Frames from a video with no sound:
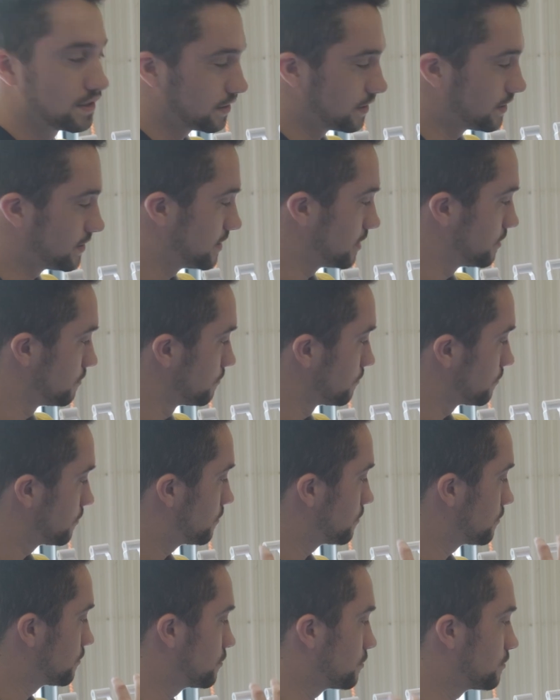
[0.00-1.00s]
Et c'est donc
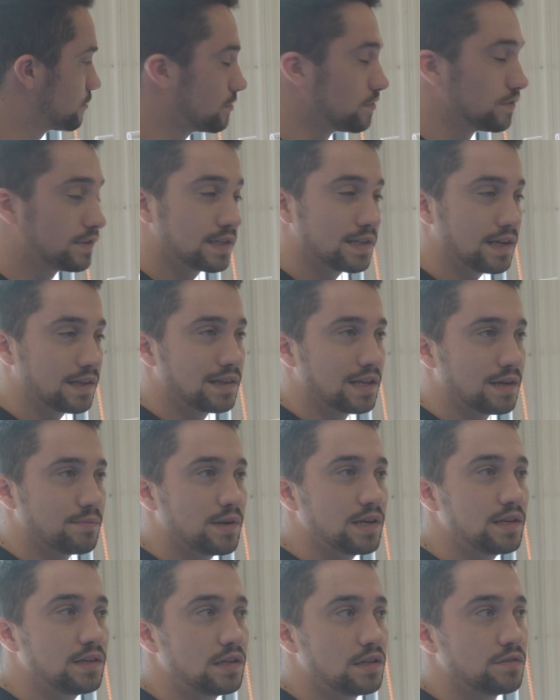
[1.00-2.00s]
ce côté-là de la
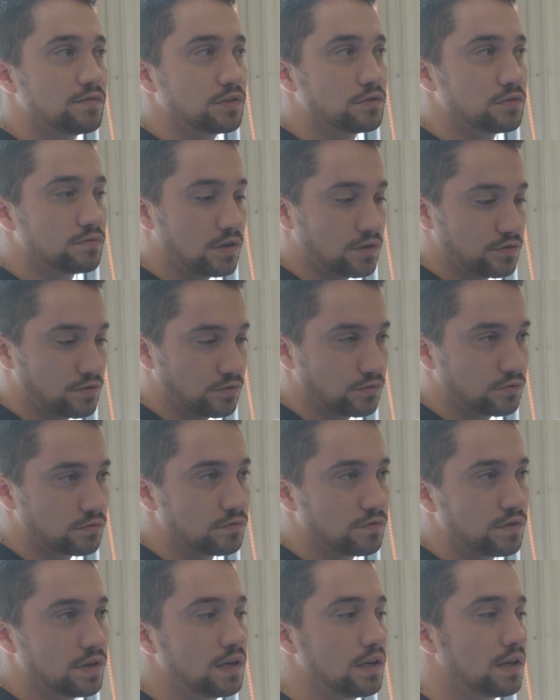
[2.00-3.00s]
maille qui va devoir se
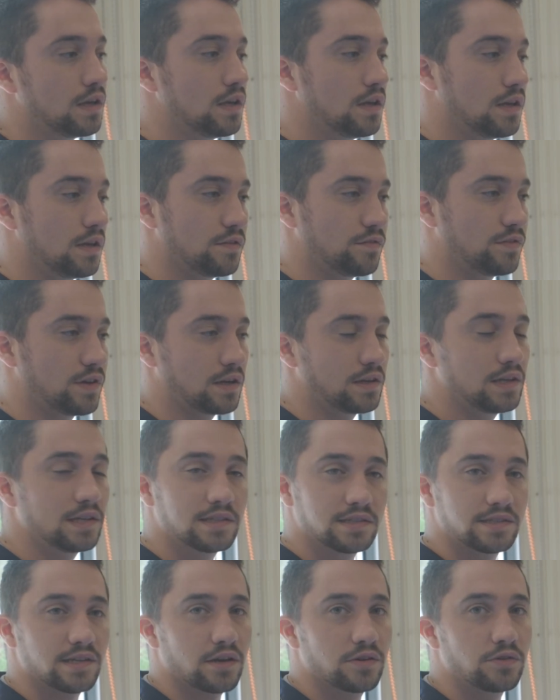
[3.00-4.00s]
retrouver vers
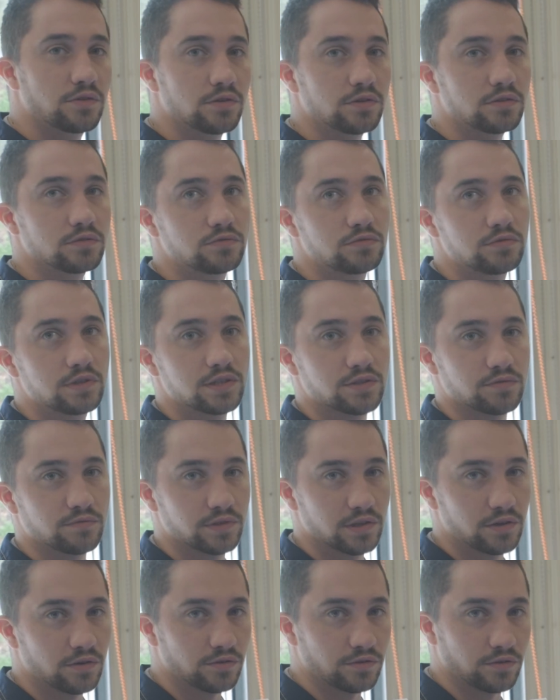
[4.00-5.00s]
l'extérieur du caisson
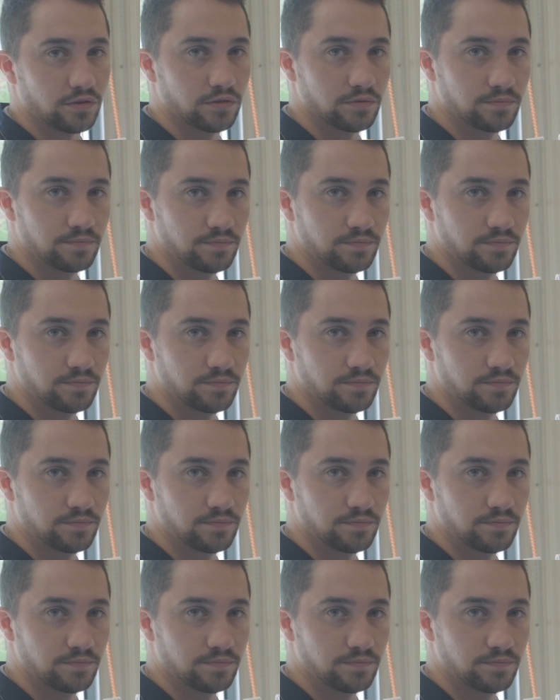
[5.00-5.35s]
des greneurs.